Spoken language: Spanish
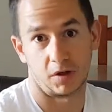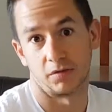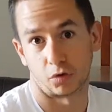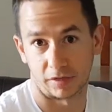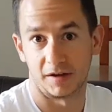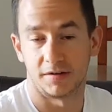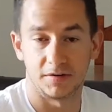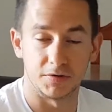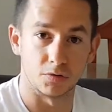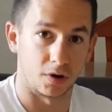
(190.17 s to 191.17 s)
entonces
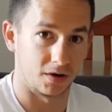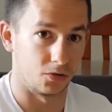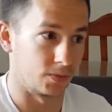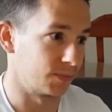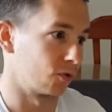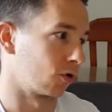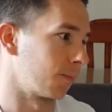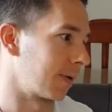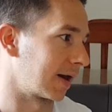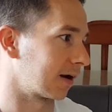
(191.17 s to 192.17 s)
no es lo mismo
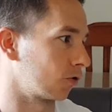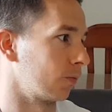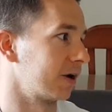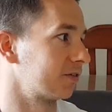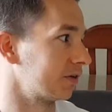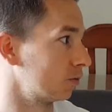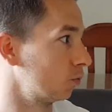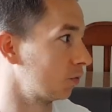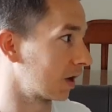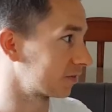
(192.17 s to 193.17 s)
comparar comerse
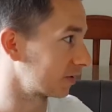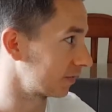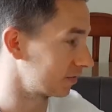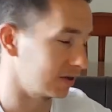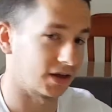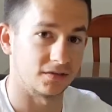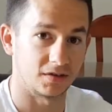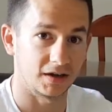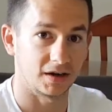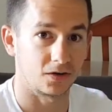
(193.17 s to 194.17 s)
una sandía
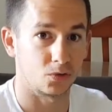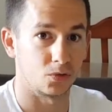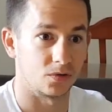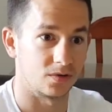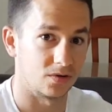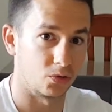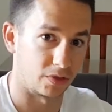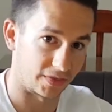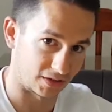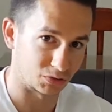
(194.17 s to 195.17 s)
entera con lo
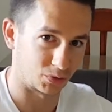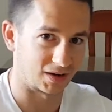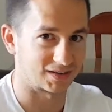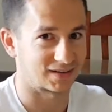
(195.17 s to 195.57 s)
de dentro de la